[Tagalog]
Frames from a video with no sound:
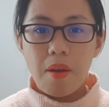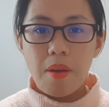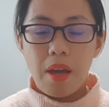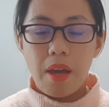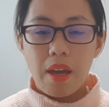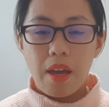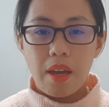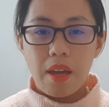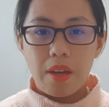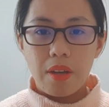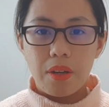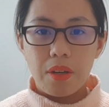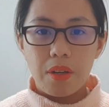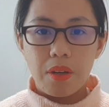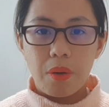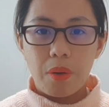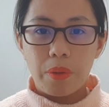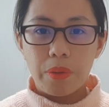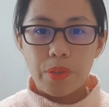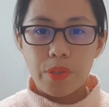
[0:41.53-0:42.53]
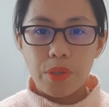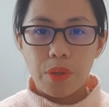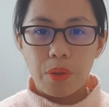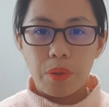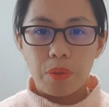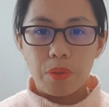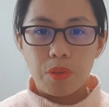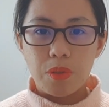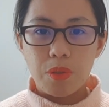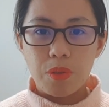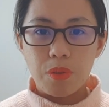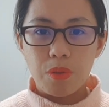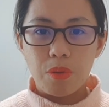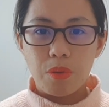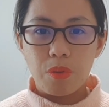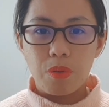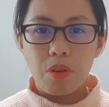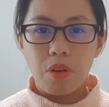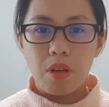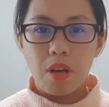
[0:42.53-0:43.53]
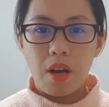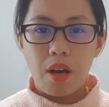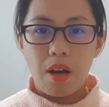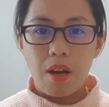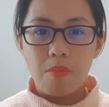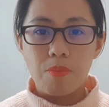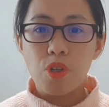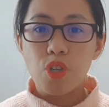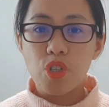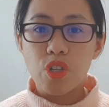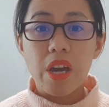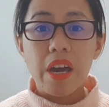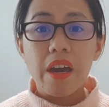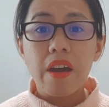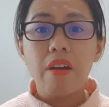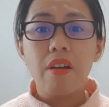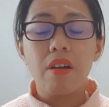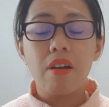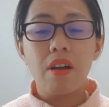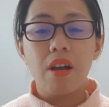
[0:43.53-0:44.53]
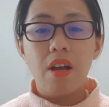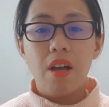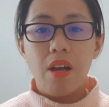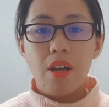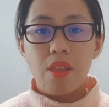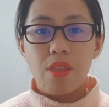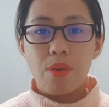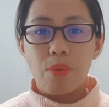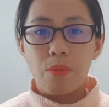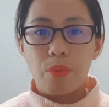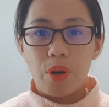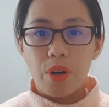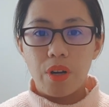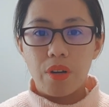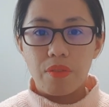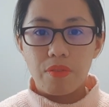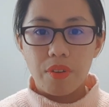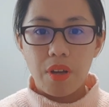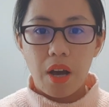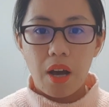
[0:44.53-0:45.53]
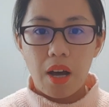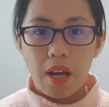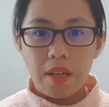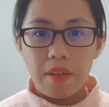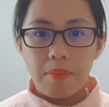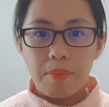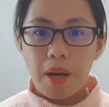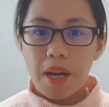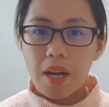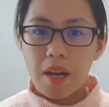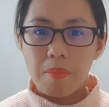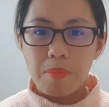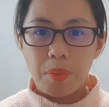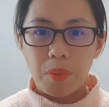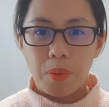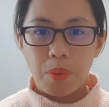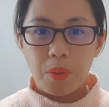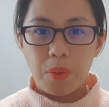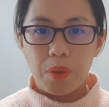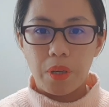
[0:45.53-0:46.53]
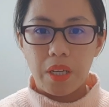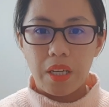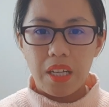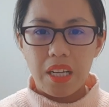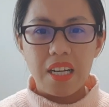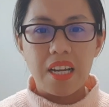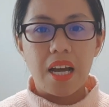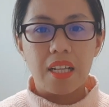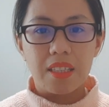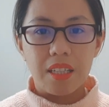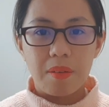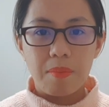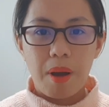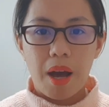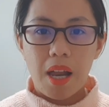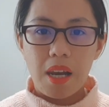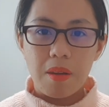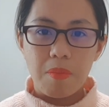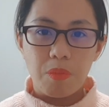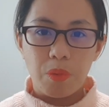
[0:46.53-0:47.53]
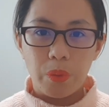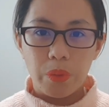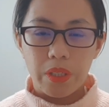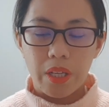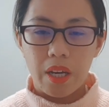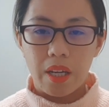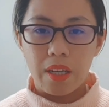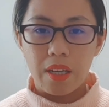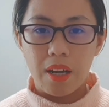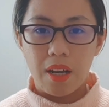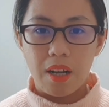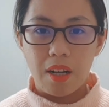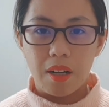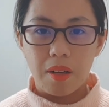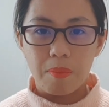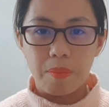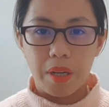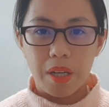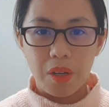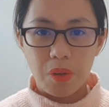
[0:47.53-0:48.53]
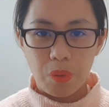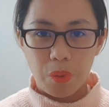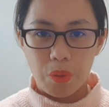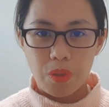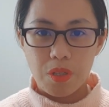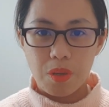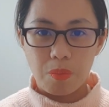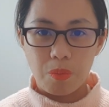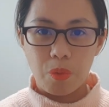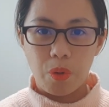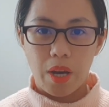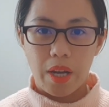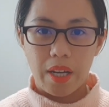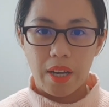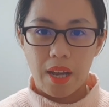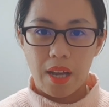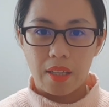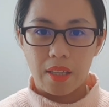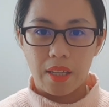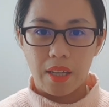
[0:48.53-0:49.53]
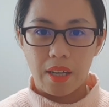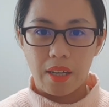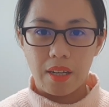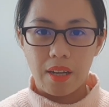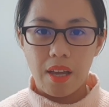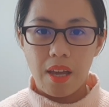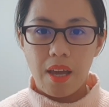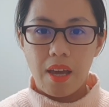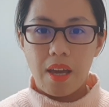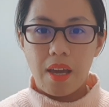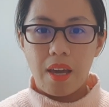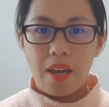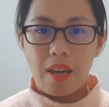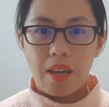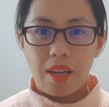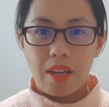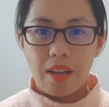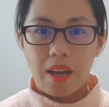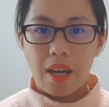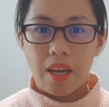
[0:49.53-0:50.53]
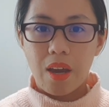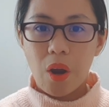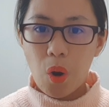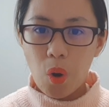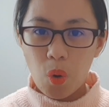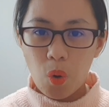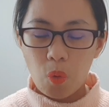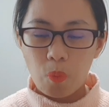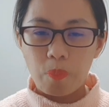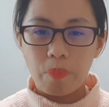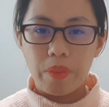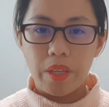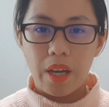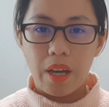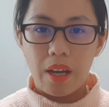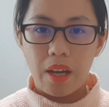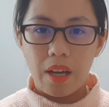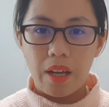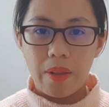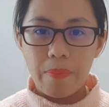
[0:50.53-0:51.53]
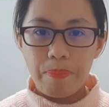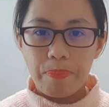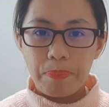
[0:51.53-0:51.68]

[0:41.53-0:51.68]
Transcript: and also to um, share the Word of God para po hindi natin makalimutan ang Panginoon sa buhay natin. And I hope na